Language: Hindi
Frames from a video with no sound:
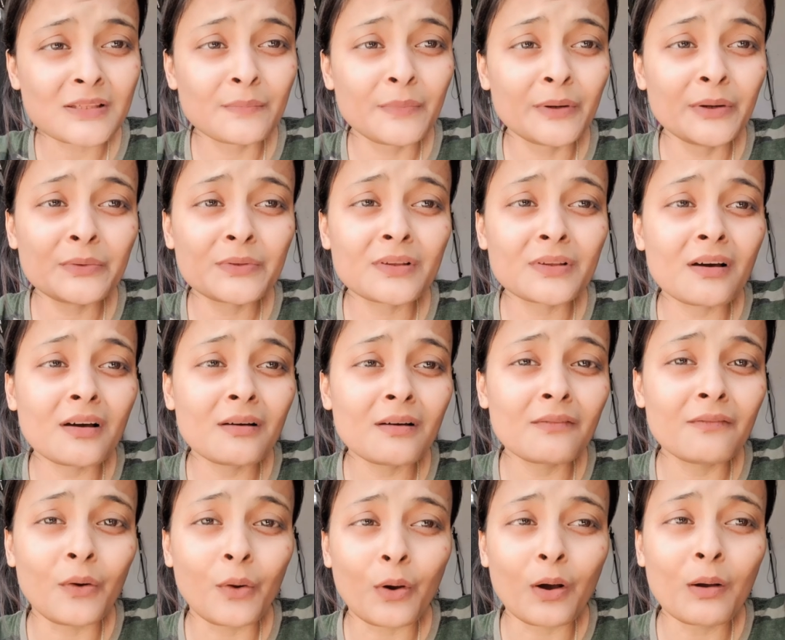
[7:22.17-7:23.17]
उसका
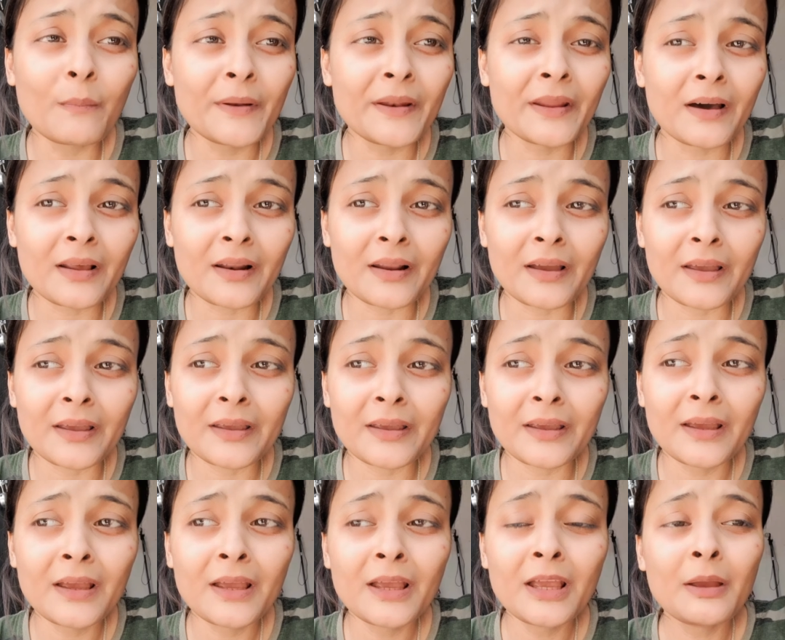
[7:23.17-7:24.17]
व्लॉग बना रहा है
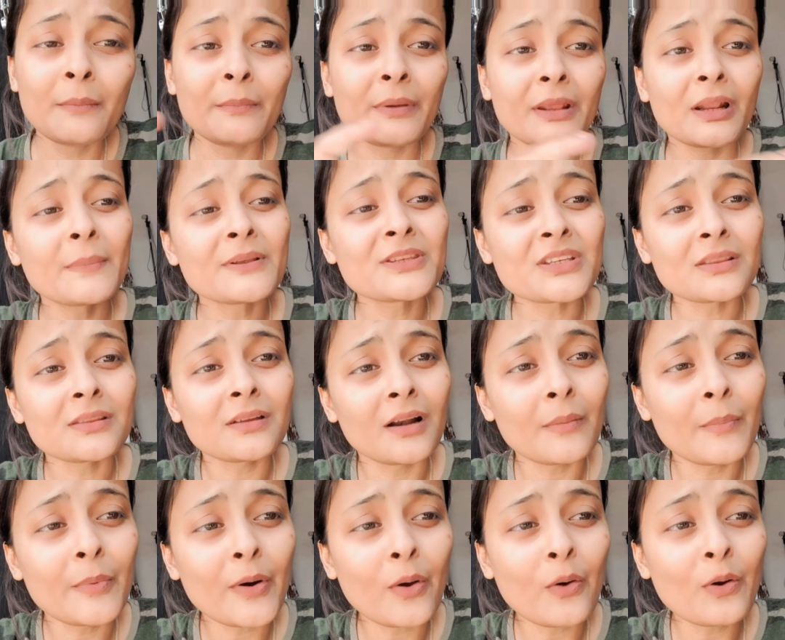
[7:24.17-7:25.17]
मेरा बच्चा तड़प
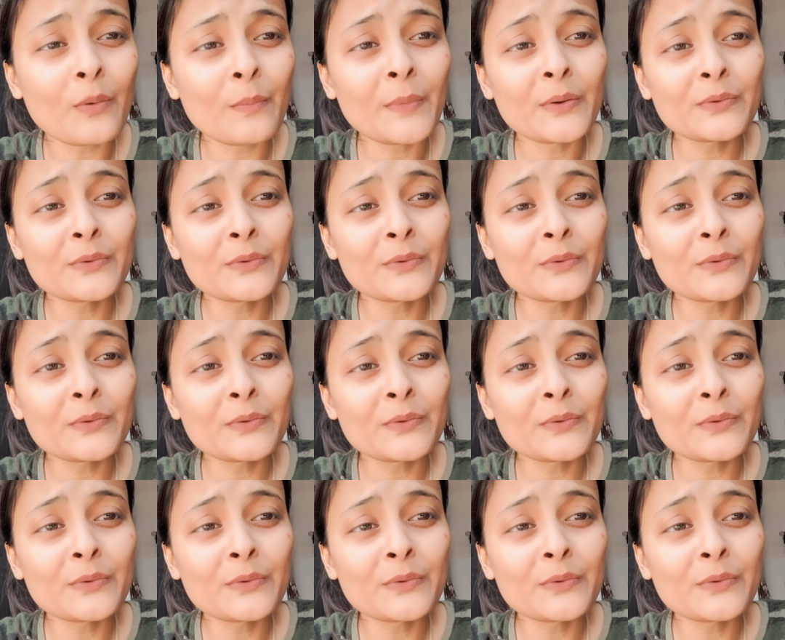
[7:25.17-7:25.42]
रहा है और मैं उसका